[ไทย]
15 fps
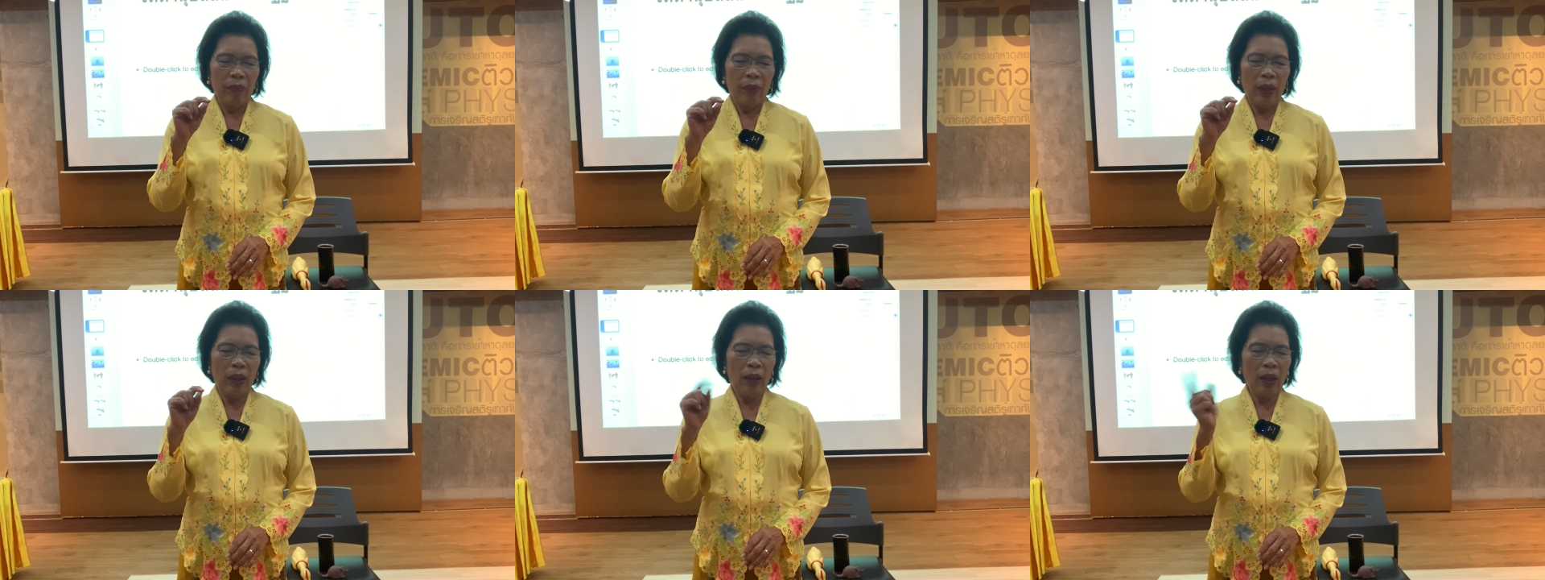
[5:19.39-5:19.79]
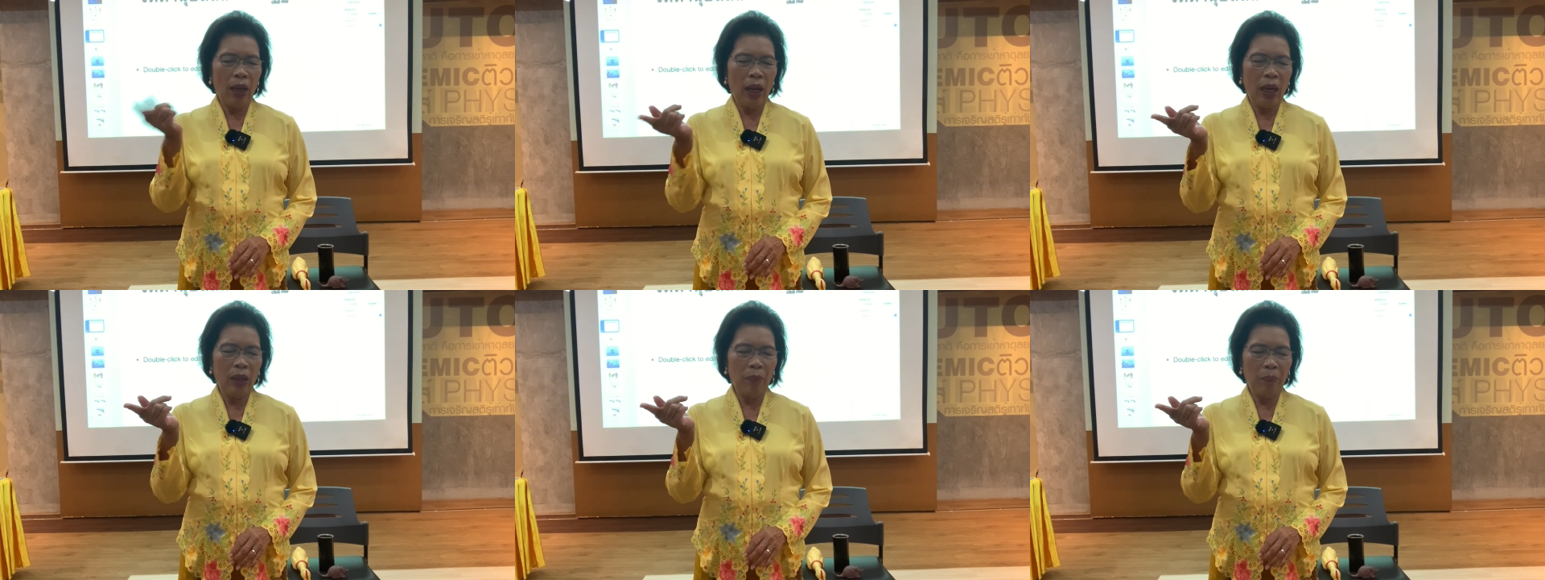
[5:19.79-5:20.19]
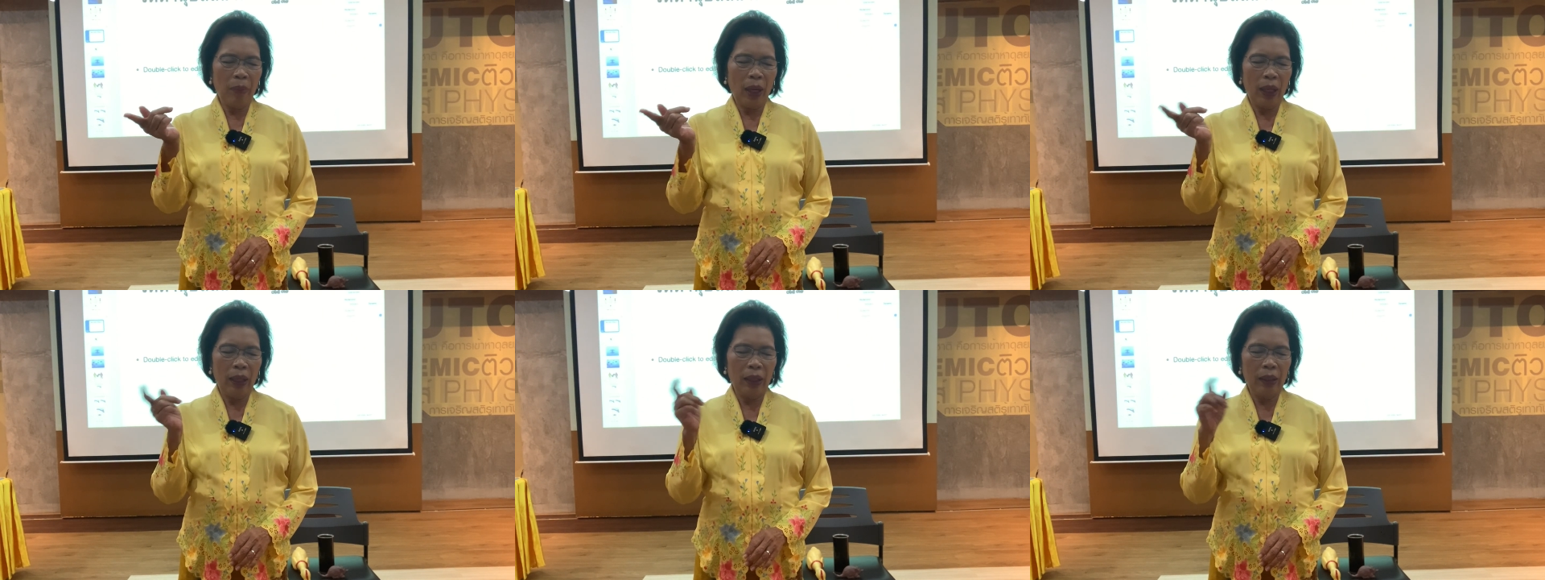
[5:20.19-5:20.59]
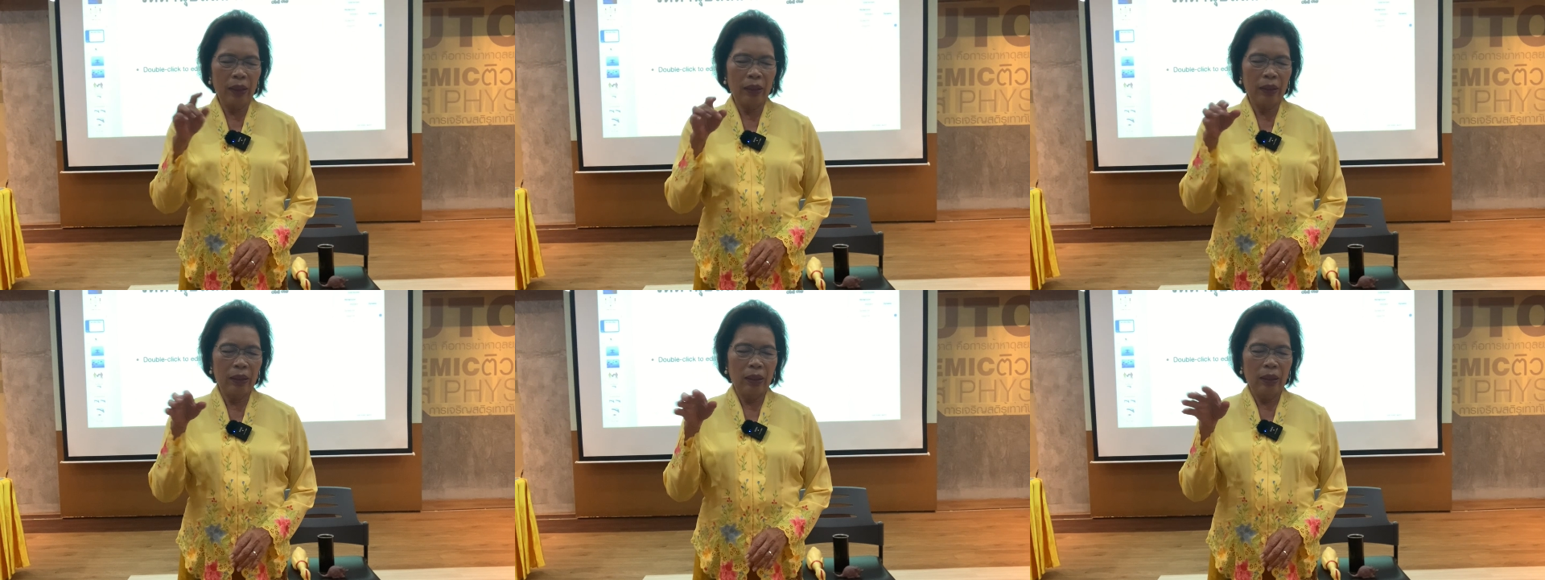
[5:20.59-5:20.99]
แล้วก็หายไป
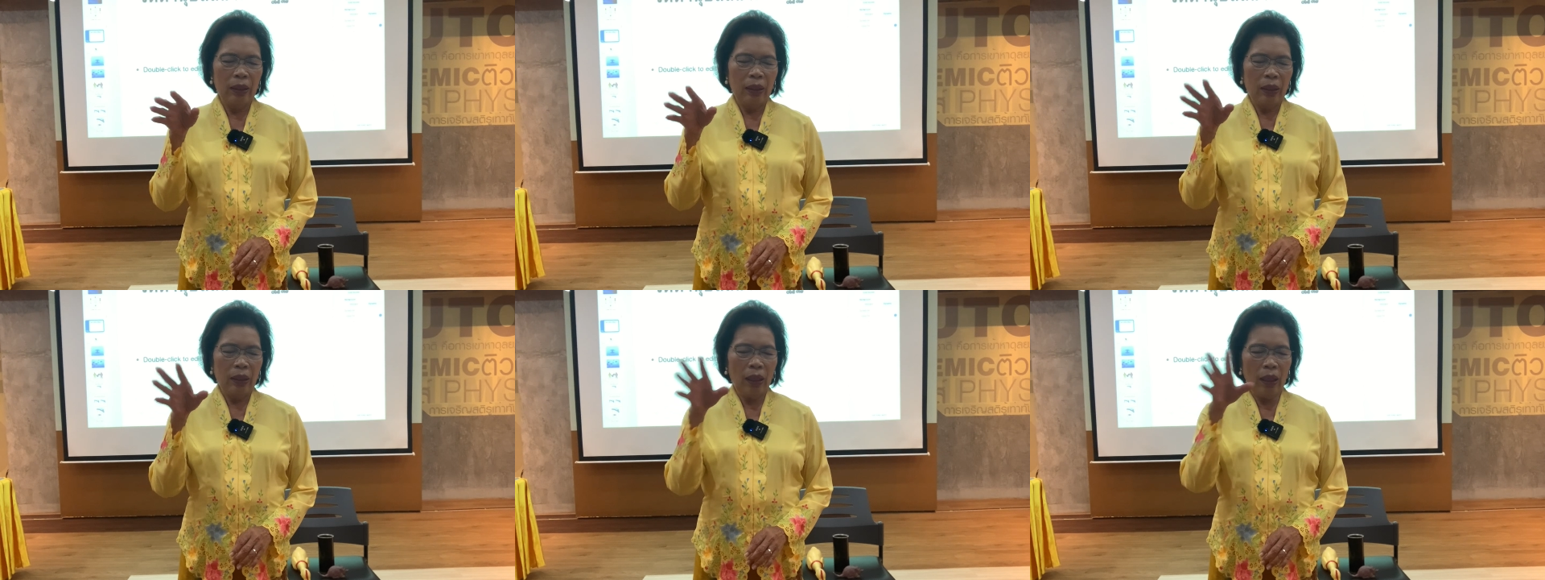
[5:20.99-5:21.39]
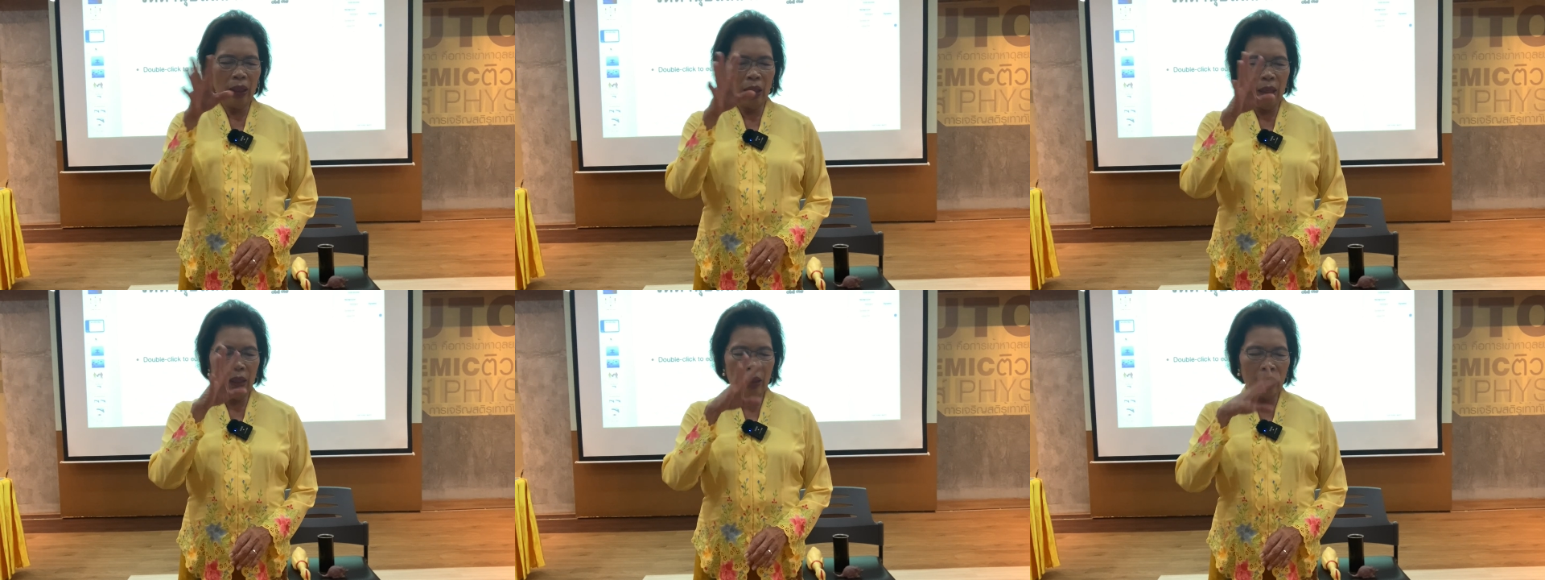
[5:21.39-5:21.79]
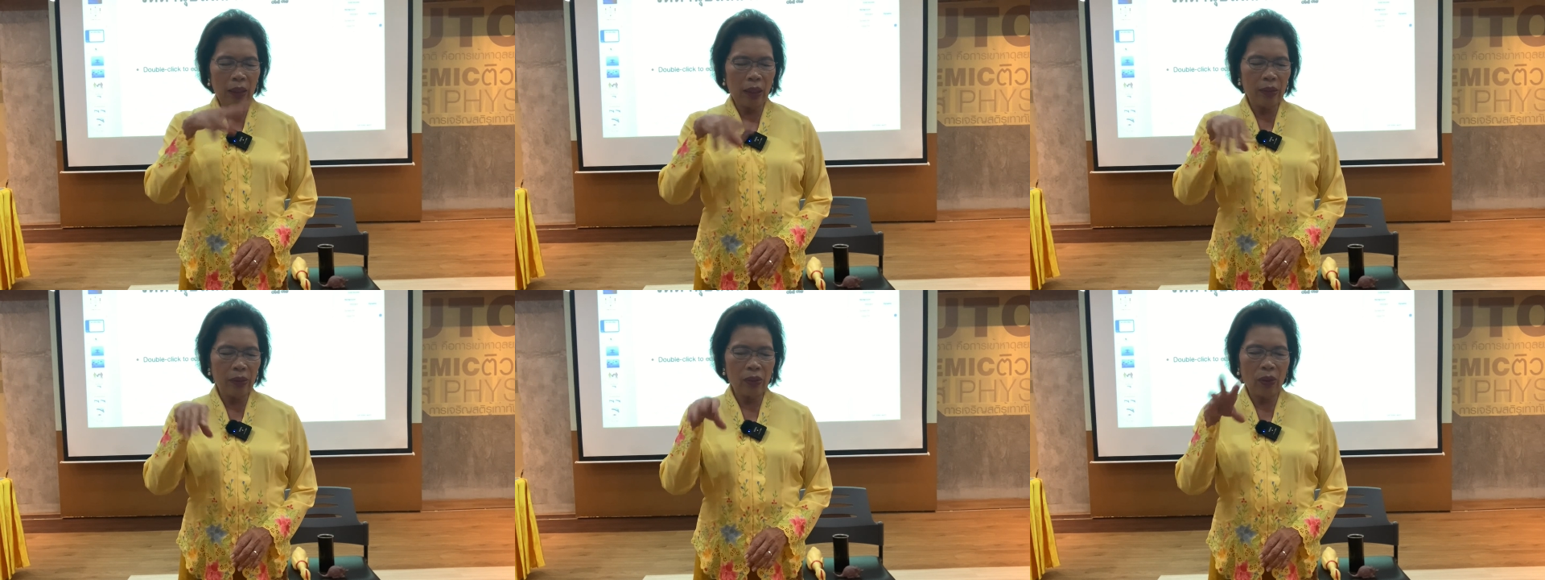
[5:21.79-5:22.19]
แล้วก็เหลือแต่